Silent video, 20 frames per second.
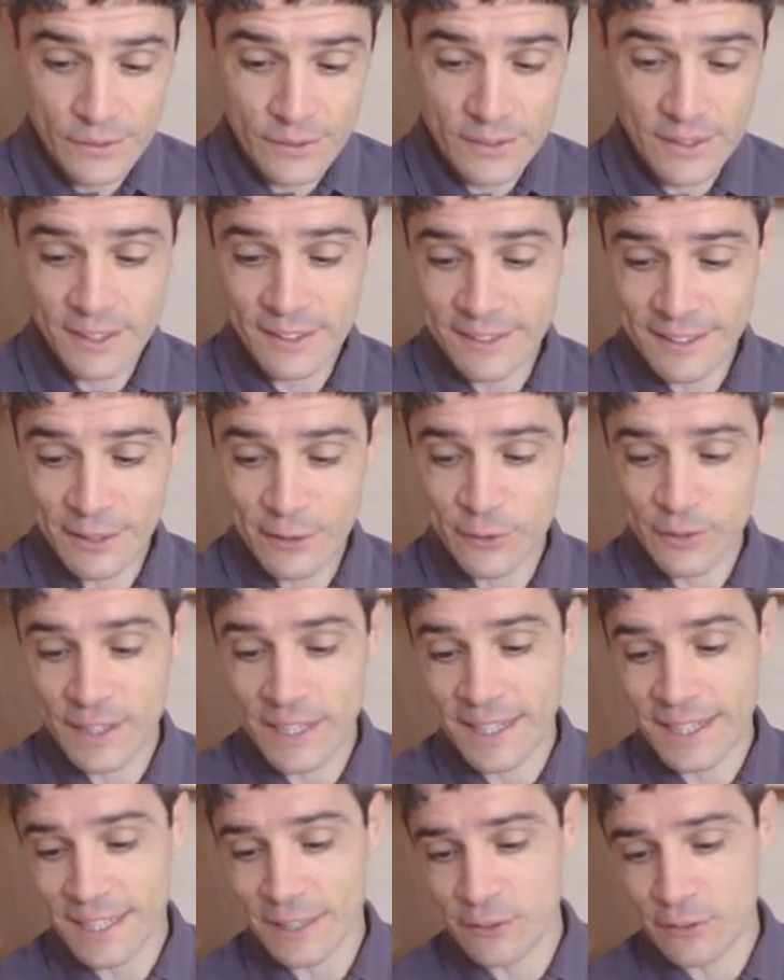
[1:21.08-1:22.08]
qu'est-ce qu'elle fait
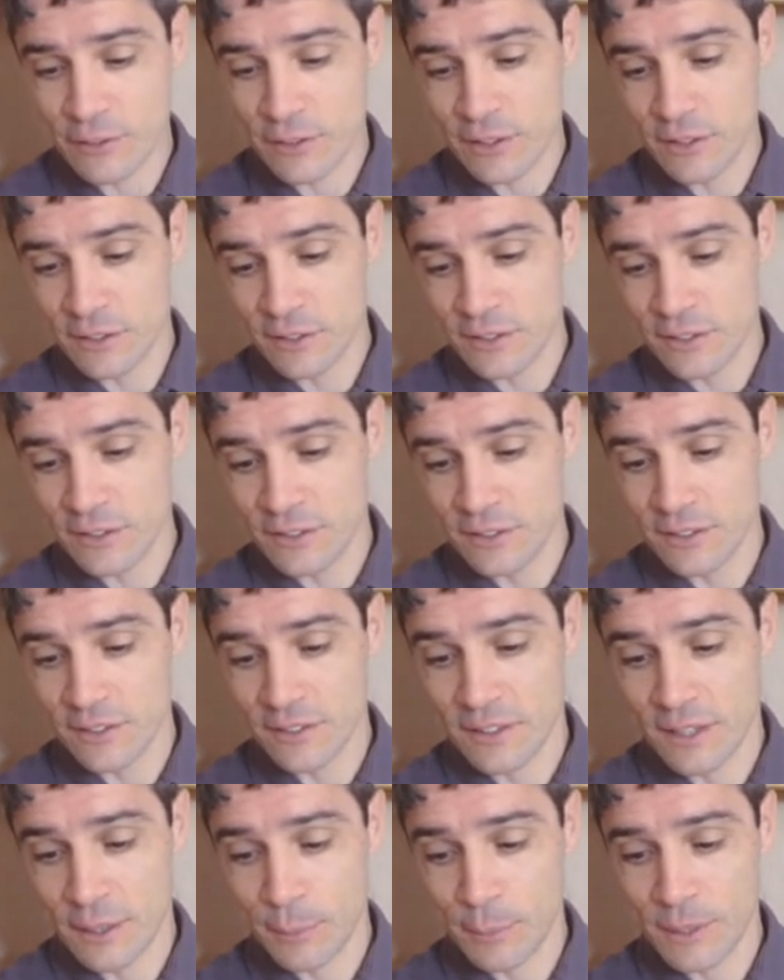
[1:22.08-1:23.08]
la révolte
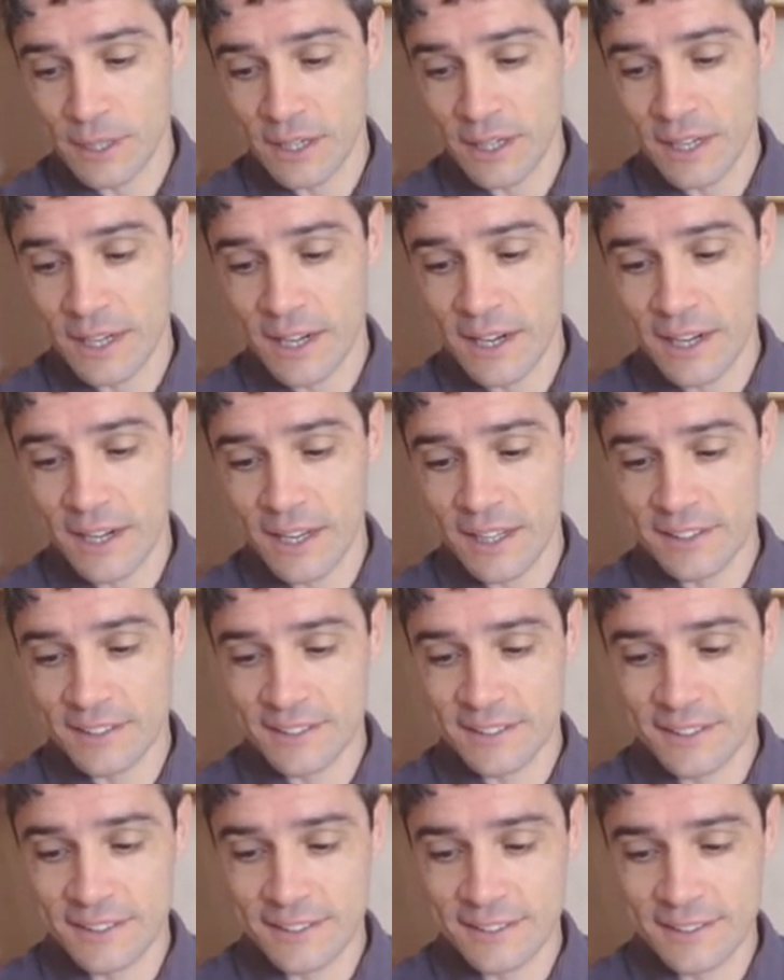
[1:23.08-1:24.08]
Eh bien, elle
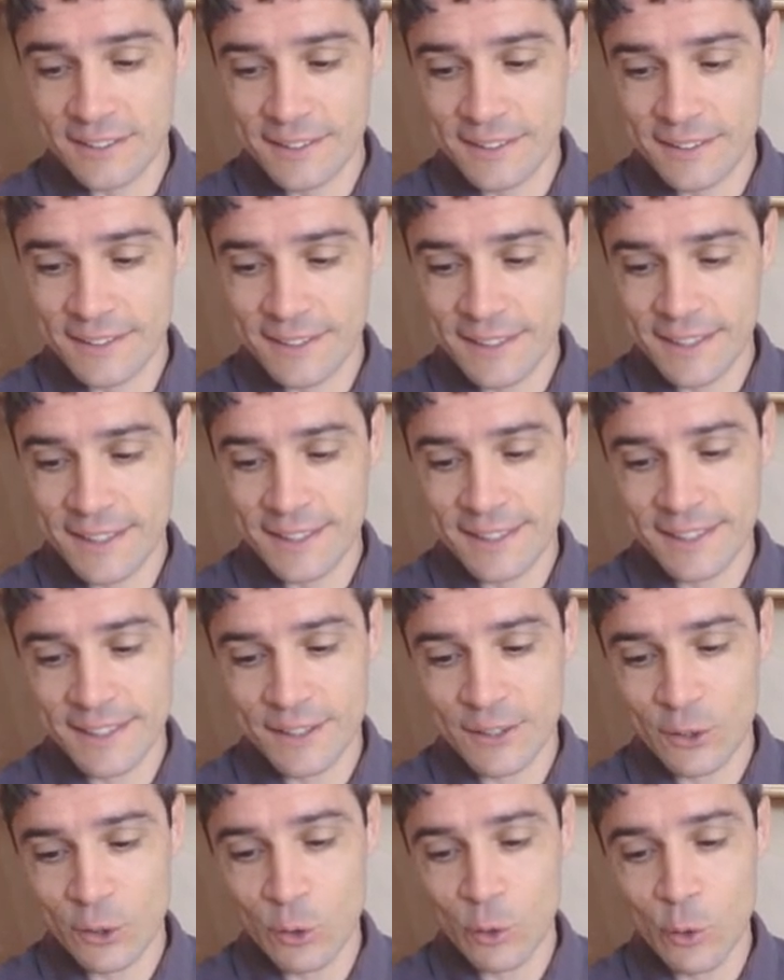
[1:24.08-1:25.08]

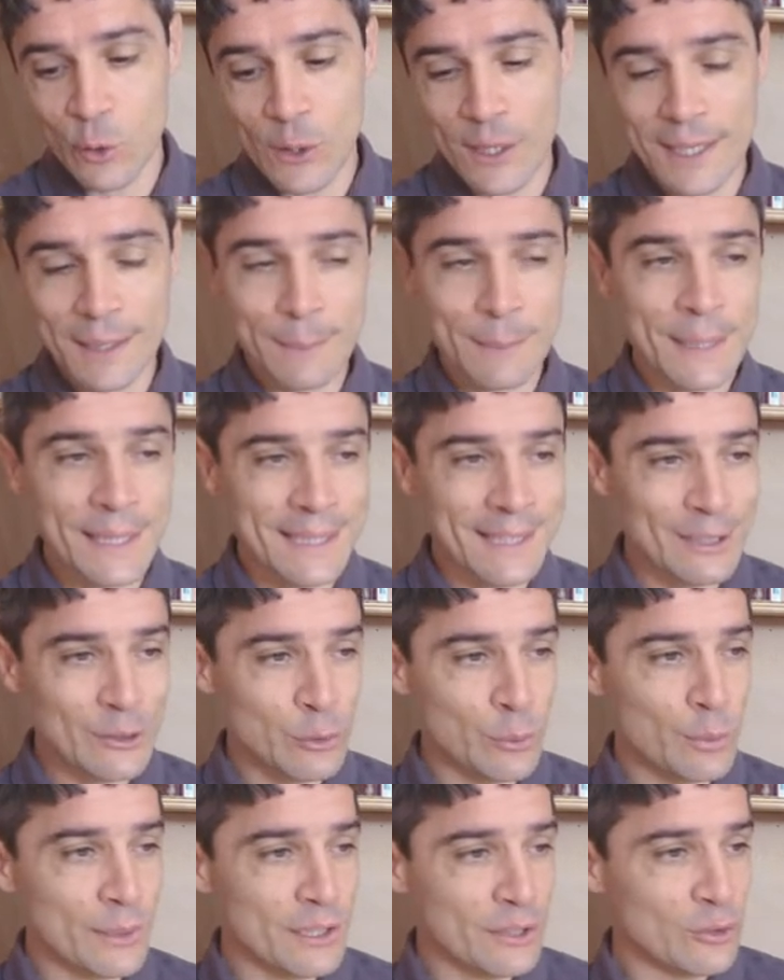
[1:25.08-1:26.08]
assigne une limite à
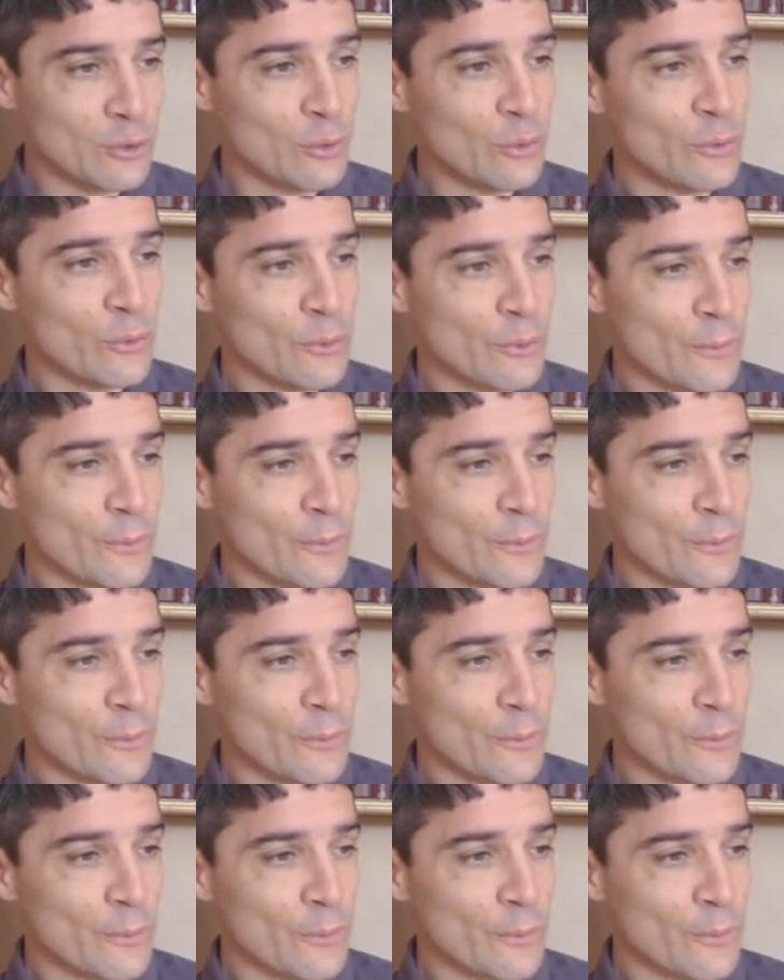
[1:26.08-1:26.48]
l'oppression.